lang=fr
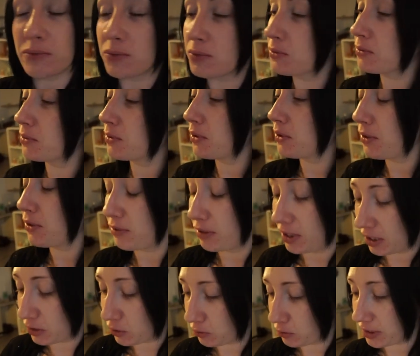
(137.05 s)
Donc, euh,
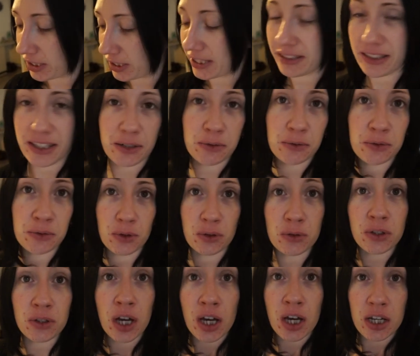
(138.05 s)
voilà, je suis très très
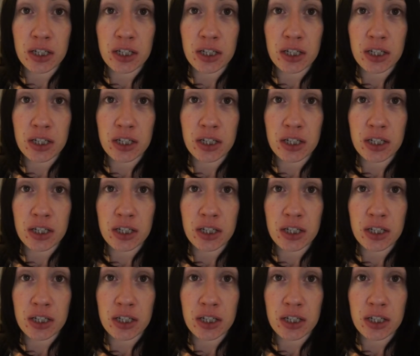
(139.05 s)
contente.